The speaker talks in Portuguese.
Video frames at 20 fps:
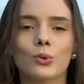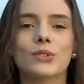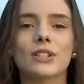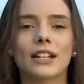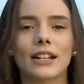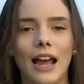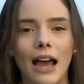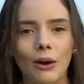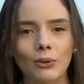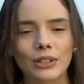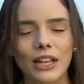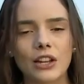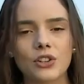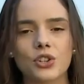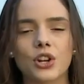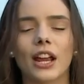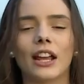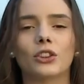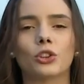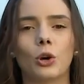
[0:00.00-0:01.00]
um sinal né,
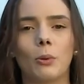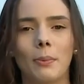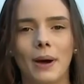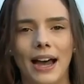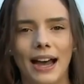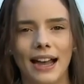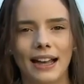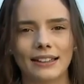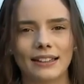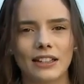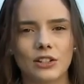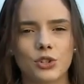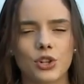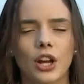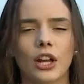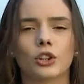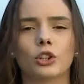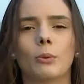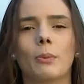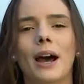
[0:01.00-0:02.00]
de retomada, de
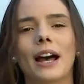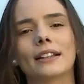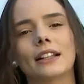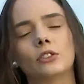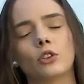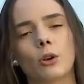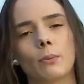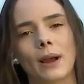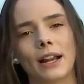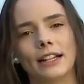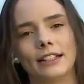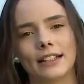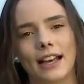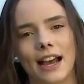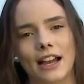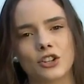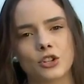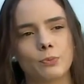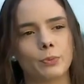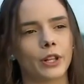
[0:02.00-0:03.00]
retomada à
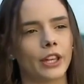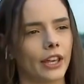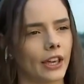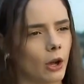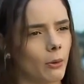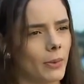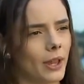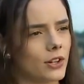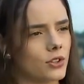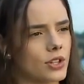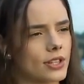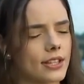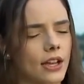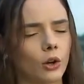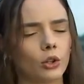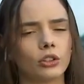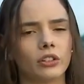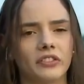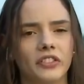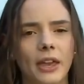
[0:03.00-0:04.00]
normalidade, porque realmente essa
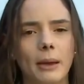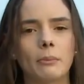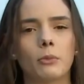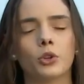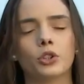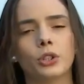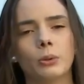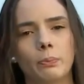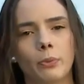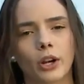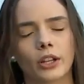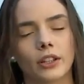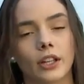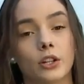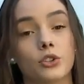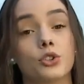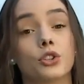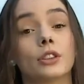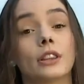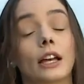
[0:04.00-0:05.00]
rodovia é muito
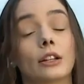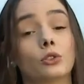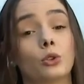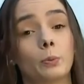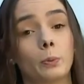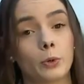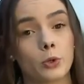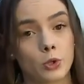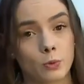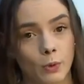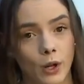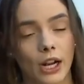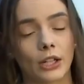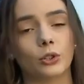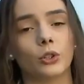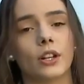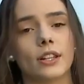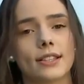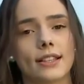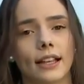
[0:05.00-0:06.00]
importante tanto para os
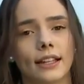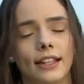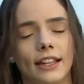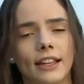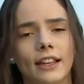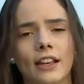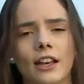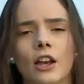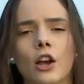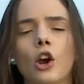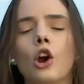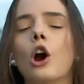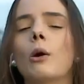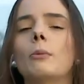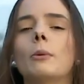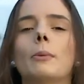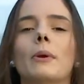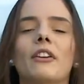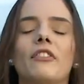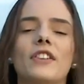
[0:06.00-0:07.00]
moradores daqui
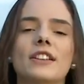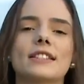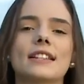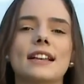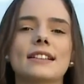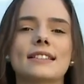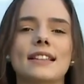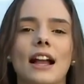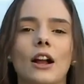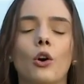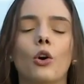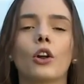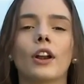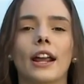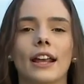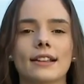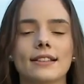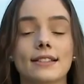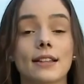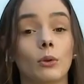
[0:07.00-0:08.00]
como para fazer essa
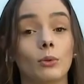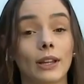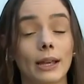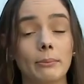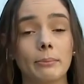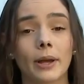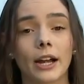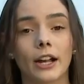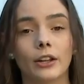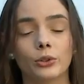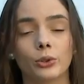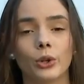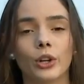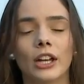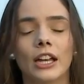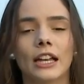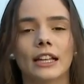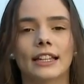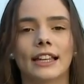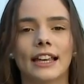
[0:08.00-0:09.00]
conexão. Lembrando lembrando
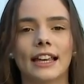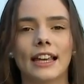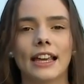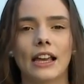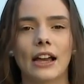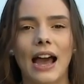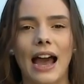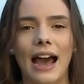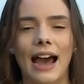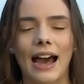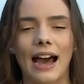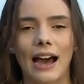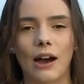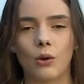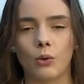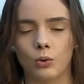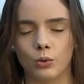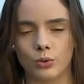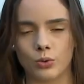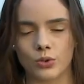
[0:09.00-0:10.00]
que
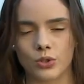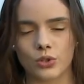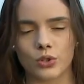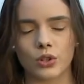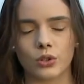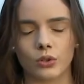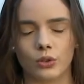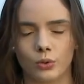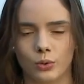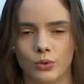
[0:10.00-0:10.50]
os,